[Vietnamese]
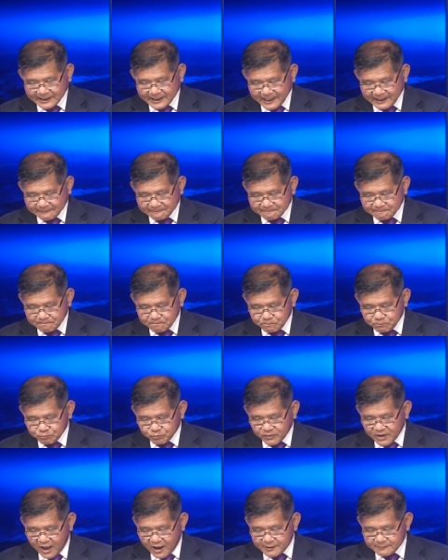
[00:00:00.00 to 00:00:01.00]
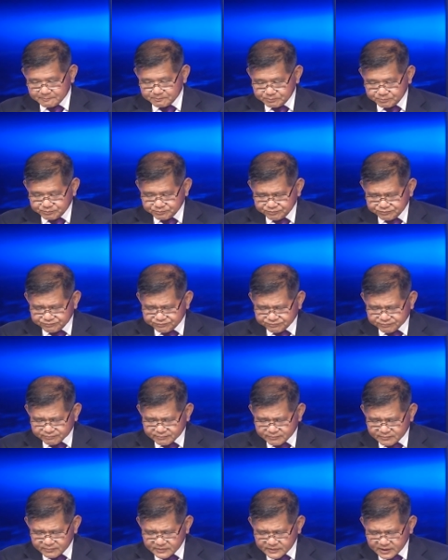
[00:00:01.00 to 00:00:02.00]
như thế. Đó.
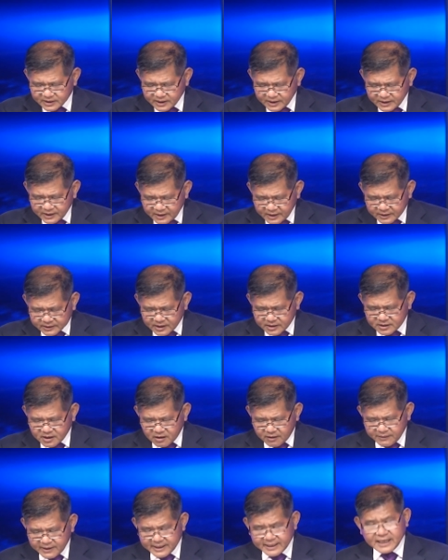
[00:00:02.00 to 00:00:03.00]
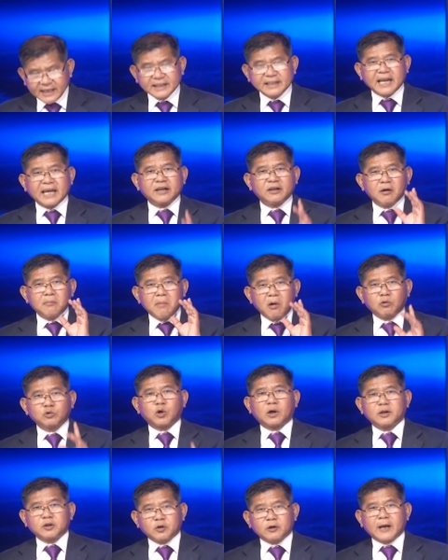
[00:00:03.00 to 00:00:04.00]
Thì thưa quý vị, cái này nó mâu
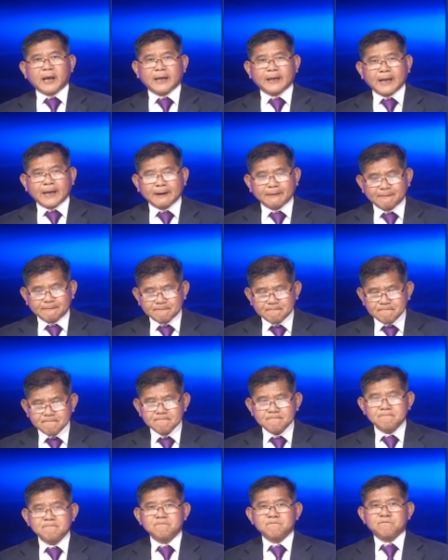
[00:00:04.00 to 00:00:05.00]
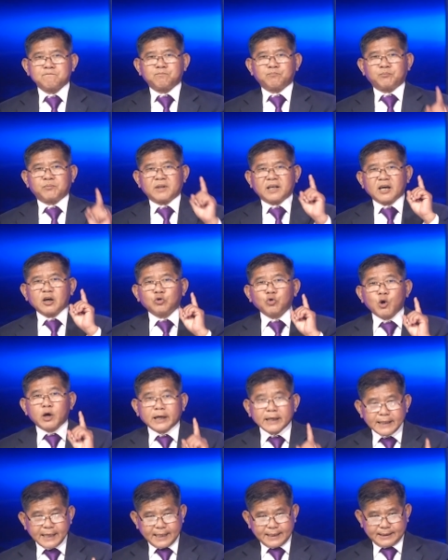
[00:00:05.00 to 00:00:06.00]
thuẫn chỗ này nè. Cái thuốc
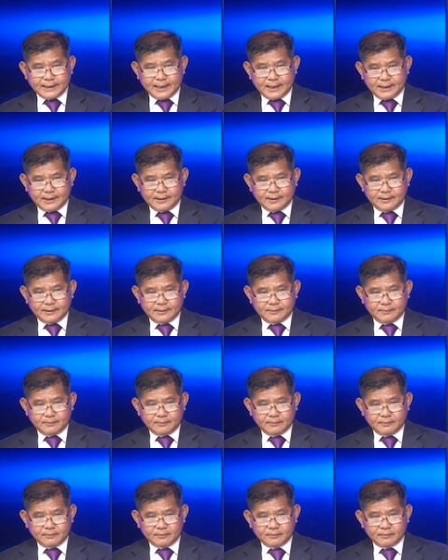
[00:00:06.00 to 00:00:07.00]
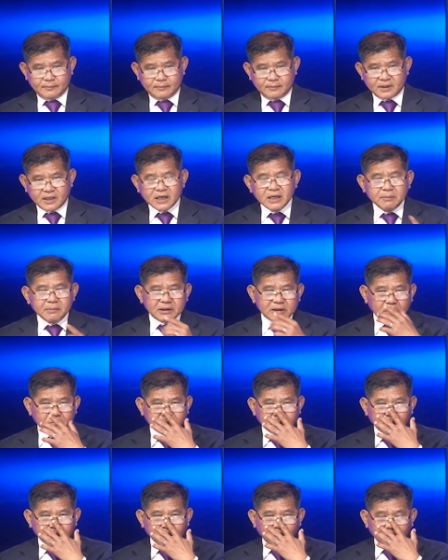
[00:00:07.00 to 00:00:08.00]
Kinh đó, khi mà
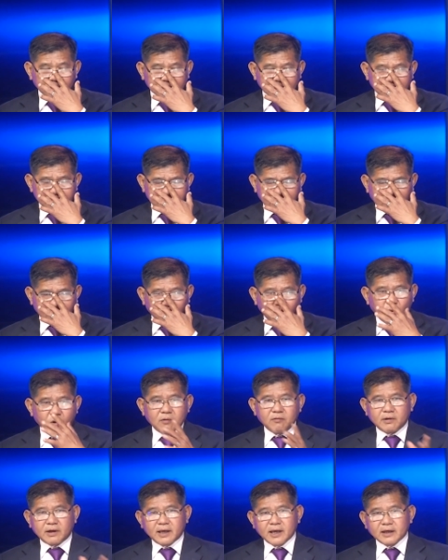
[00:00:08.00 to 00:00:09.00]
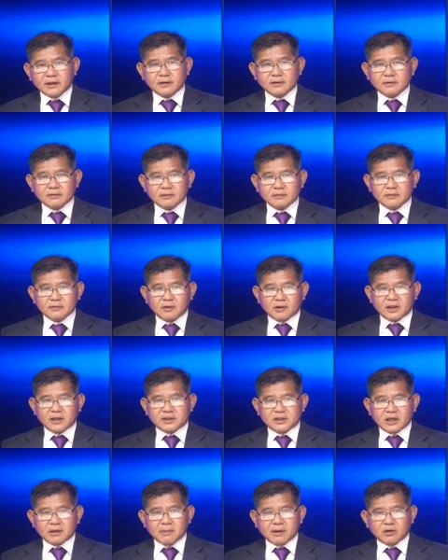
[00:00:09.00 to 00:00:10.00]
Tổng thống Đô Trump bảo là uống một hết, có thể
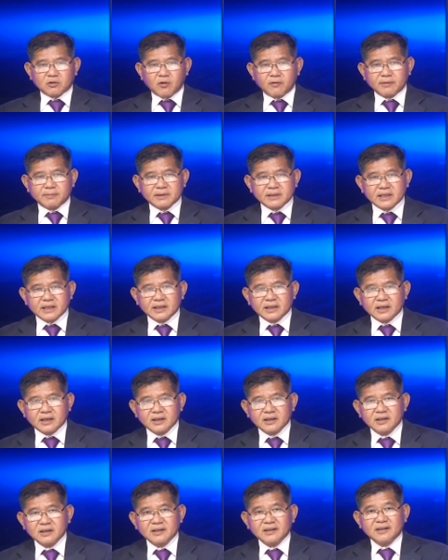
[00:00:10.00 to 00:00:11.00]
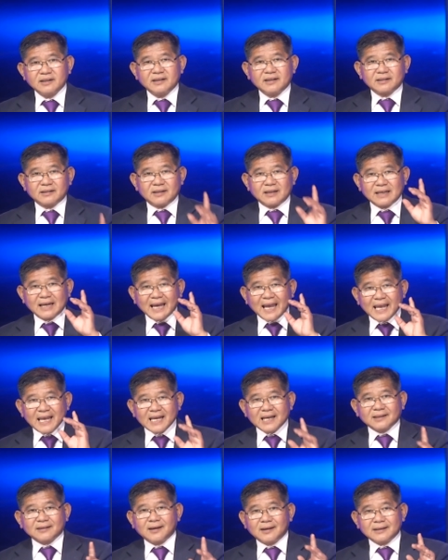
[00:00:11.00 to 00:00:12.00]
chữa bệnh Covid-19 đó, thì
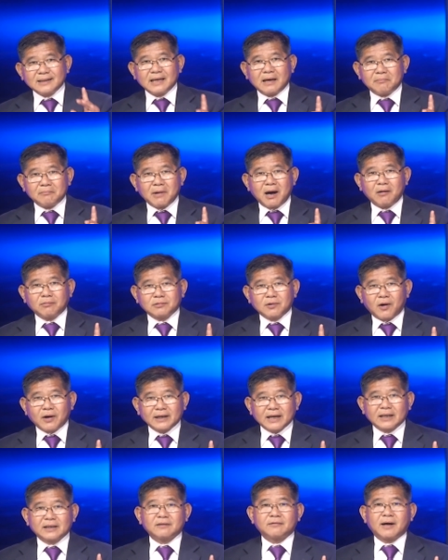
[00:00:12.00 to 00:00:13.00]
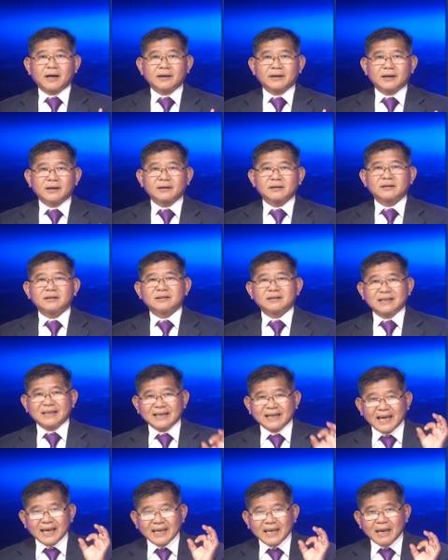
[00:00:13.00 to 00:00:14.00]
ngay cái thời điểm mà ông nói ra như vậy đó, thì
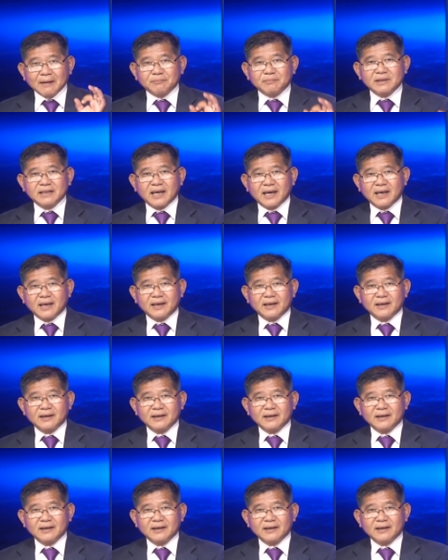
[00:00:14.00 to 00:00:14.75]
ngay FDA